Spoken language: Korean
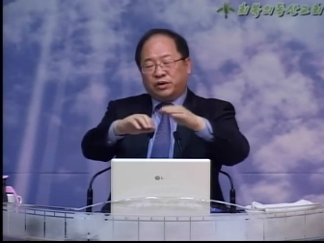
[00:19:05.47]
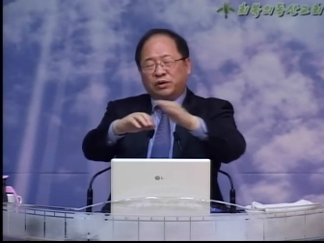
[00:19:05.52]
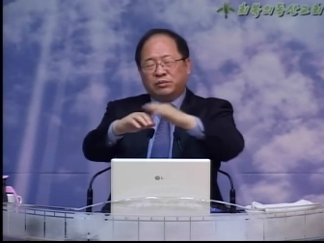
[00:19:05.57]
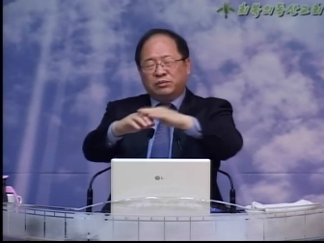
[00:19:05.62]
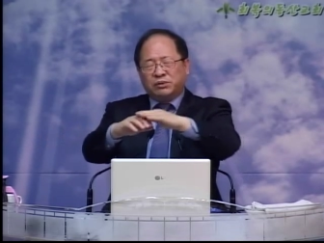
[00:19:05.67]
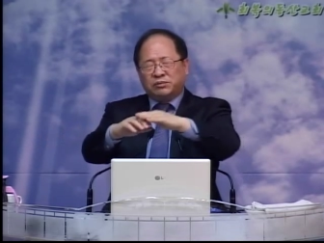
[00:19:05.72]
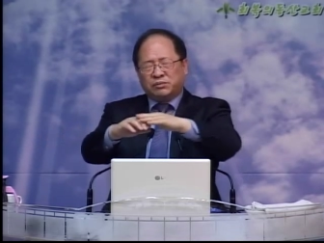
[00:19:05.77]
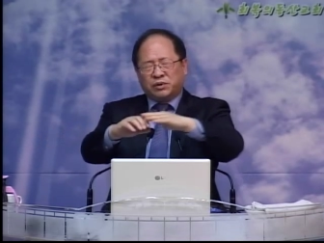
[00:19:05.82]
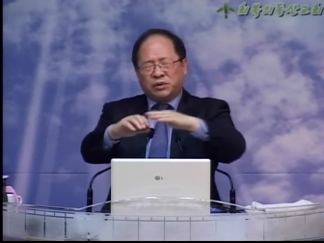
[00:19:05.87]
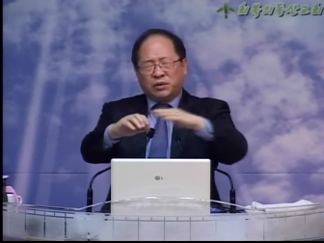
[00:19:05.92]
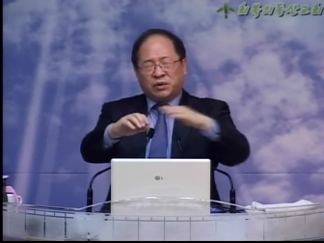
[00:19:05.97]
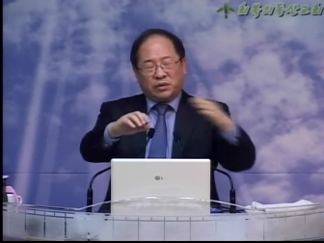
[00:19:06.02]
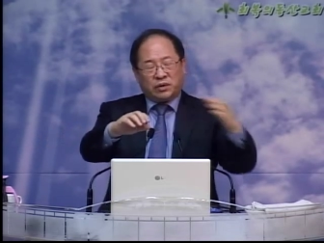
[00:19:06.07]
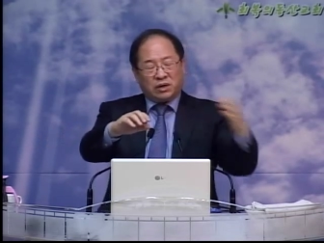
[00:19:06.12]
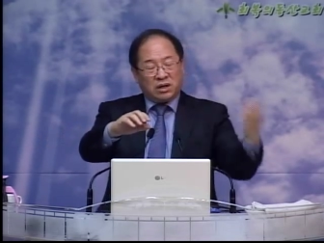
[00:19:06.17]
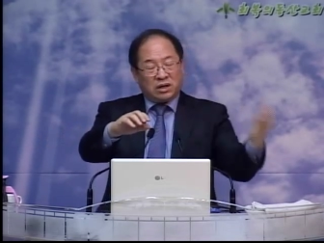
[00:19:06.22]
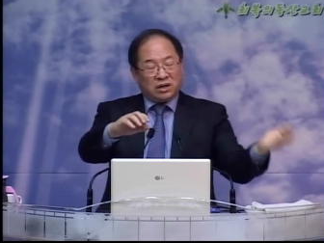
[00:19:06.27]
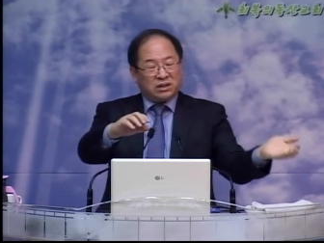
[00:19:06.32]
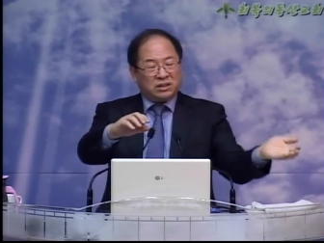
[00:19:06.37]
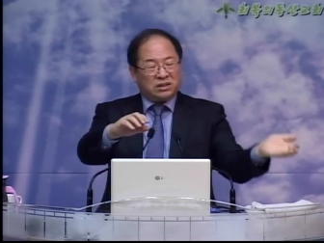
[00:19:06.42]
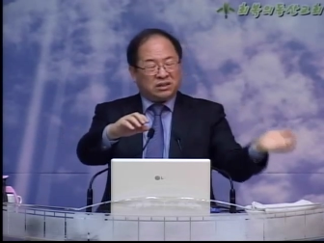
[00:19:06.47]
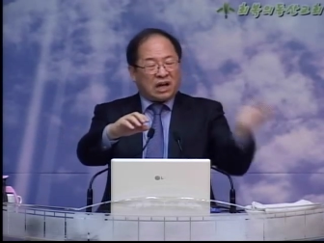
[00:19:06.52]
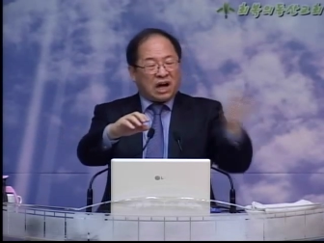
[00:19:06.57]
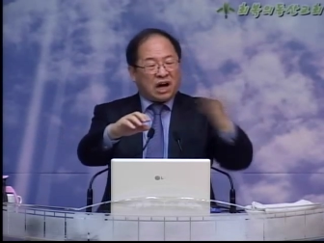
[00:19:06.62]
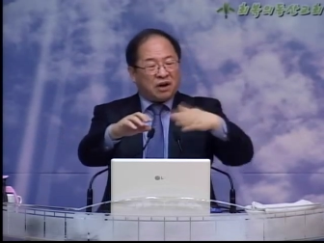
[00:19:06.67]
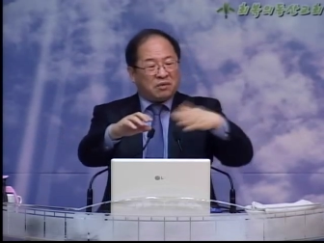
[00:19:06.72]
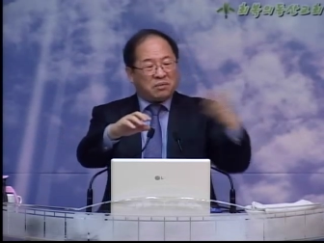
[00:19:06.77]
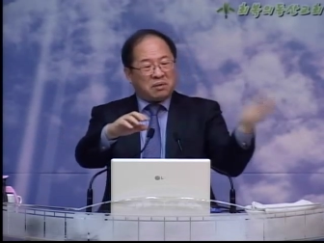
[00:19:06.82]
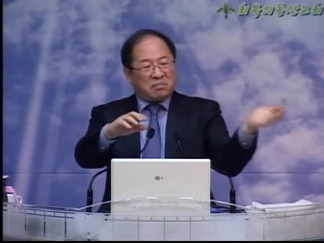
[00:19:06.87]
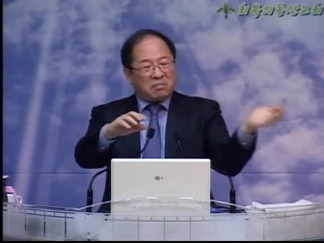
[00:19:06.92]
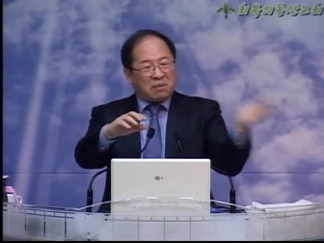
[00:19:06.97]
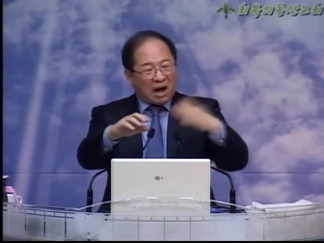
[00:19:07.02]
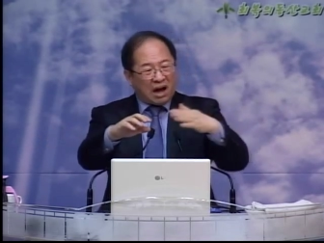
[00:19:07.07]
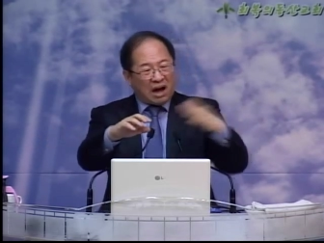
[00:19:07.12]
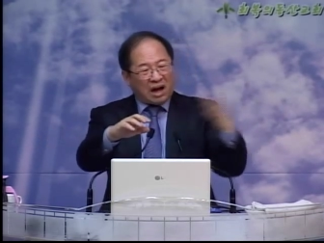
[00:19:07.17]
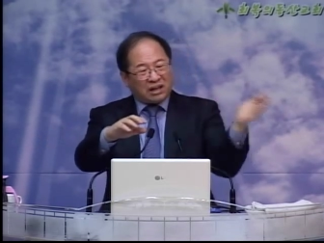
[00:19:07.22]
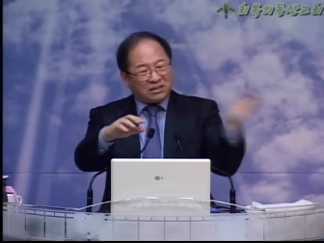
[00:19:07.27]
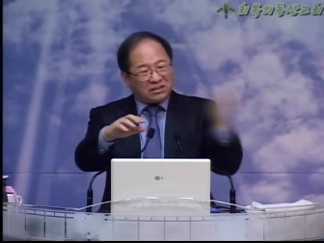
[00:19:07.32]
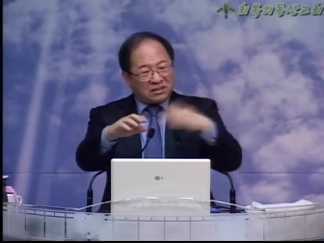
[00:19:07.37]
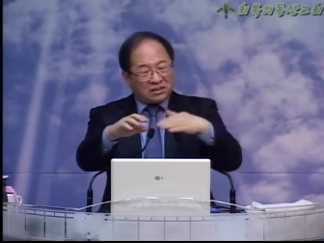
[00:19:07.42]
넘음으로 그 다음에
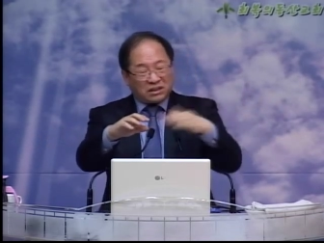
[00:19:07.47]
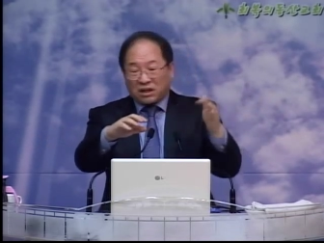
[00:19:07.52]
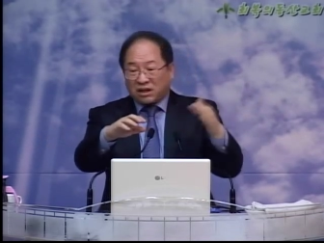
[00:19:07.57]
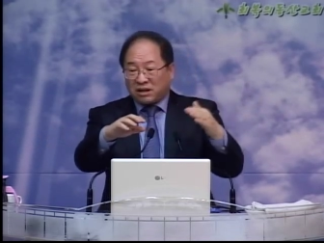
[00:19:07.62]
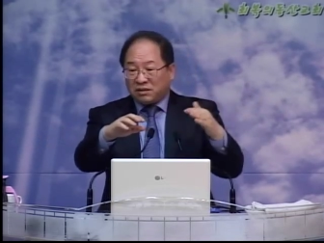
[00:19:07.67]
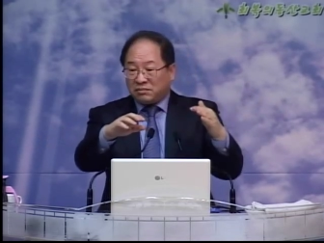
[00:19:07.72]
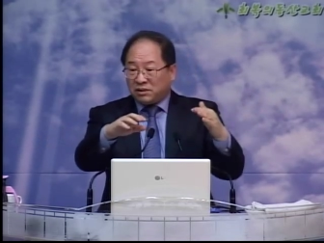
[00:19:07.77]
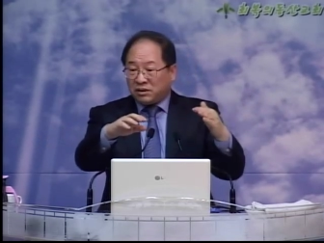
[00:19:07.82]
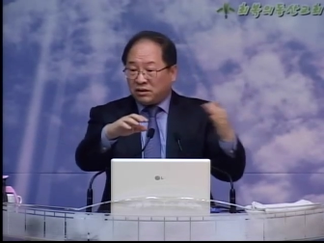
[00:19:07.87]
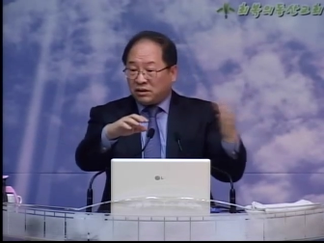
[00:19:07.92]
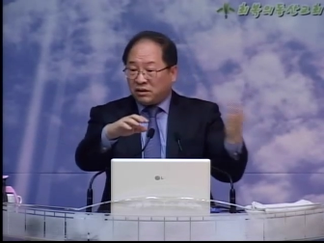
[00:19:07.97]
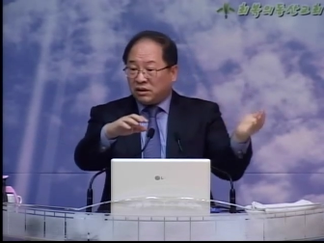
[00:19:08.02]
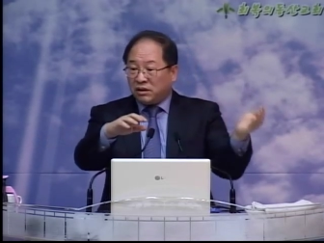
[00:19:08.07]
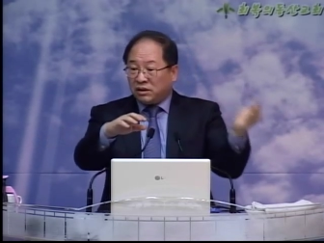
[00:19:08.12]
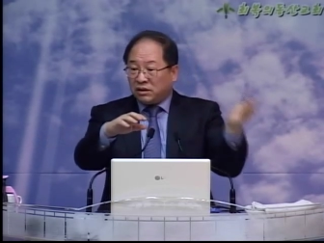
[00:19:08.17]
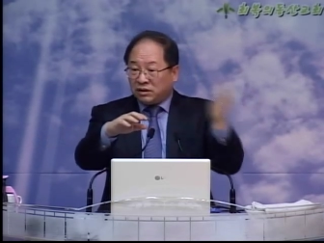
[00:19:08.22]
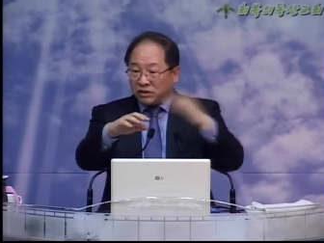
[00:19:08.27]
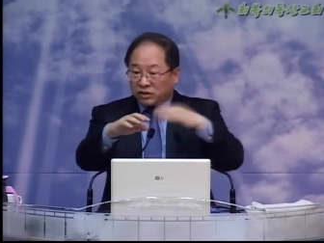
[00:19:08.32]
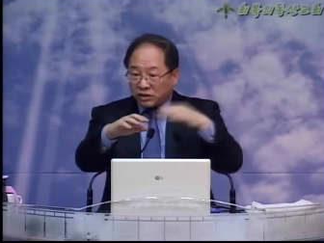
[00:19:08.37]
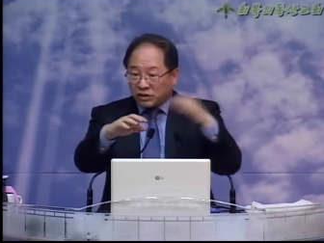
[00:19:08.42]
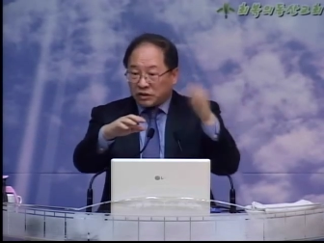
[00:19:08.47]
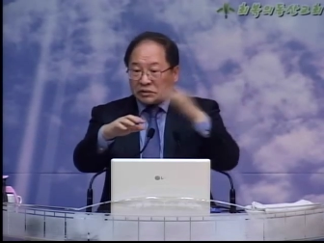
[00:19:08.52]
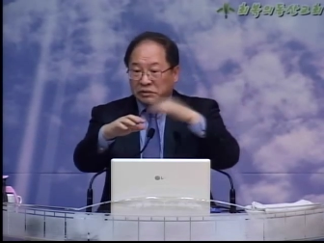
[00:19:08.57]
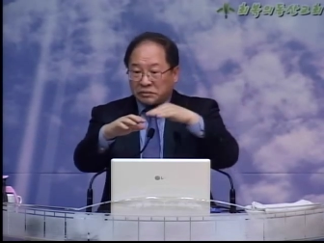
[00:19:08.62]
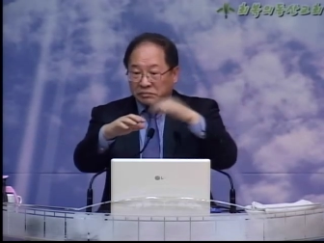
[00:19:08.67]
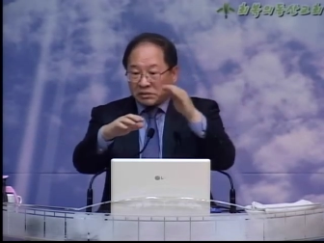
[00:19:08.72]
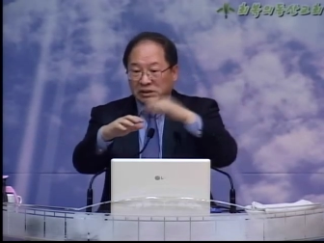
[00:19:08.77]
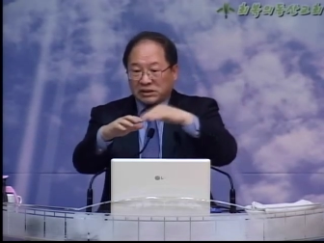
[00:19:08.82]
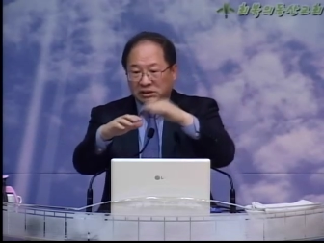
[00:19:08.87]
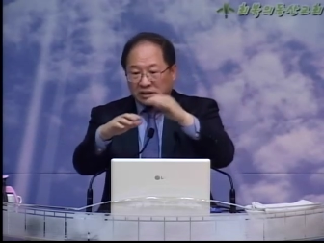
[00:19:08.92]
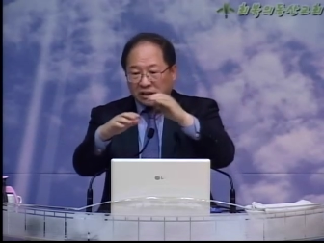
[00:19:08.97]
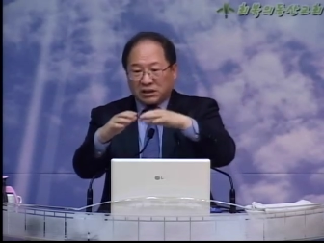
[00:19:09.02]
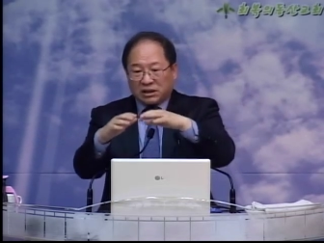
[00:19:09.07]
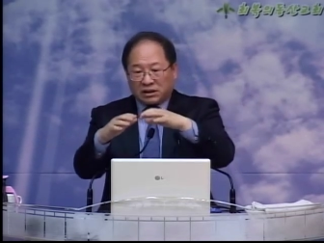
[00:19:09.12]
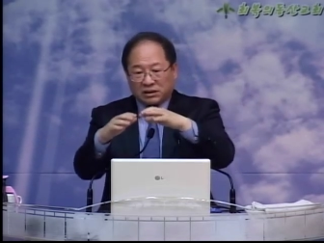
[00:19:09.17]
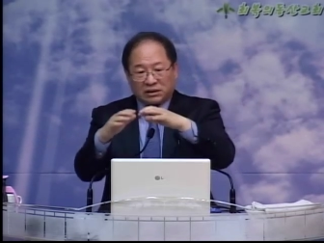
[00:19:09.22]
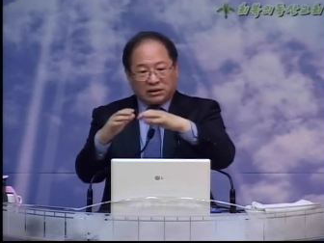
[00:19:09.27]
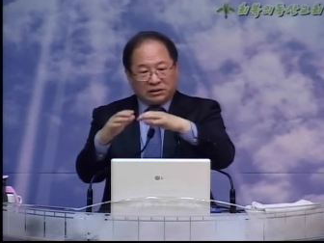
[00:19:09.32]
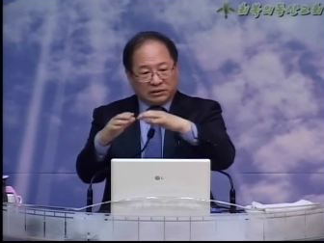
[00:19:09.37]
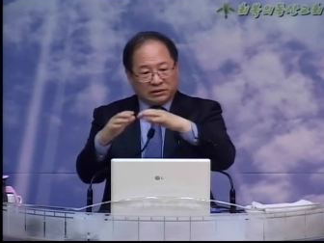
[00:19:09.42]
많은 사람이 뛰어넘기
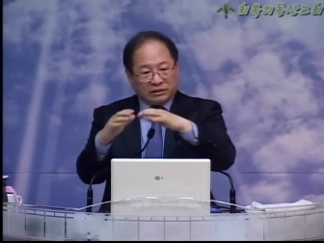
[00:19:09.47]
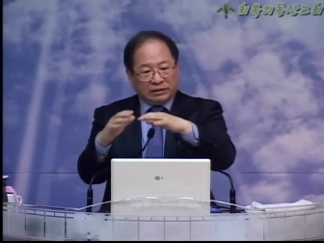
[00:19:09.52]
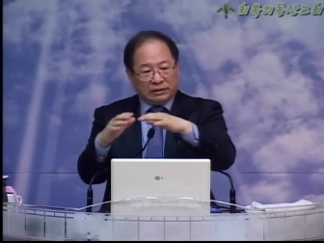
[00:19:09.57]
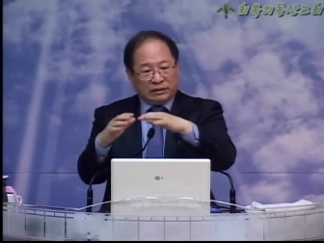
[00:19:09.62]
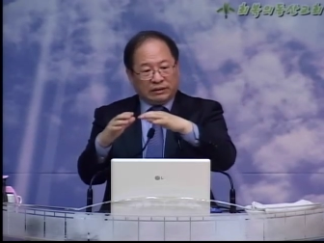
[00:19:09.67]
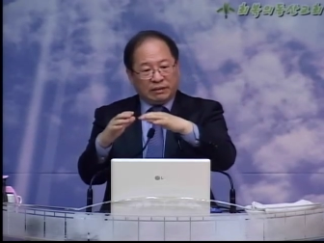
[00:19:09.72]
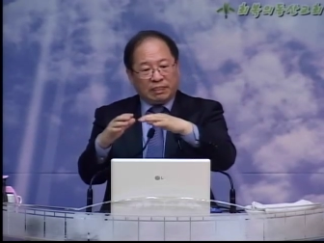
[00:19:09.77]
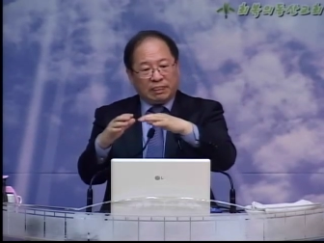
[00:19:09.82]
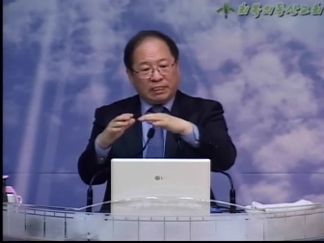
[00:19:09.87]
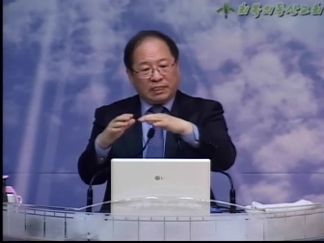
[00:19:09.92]
시작했다는 거예요.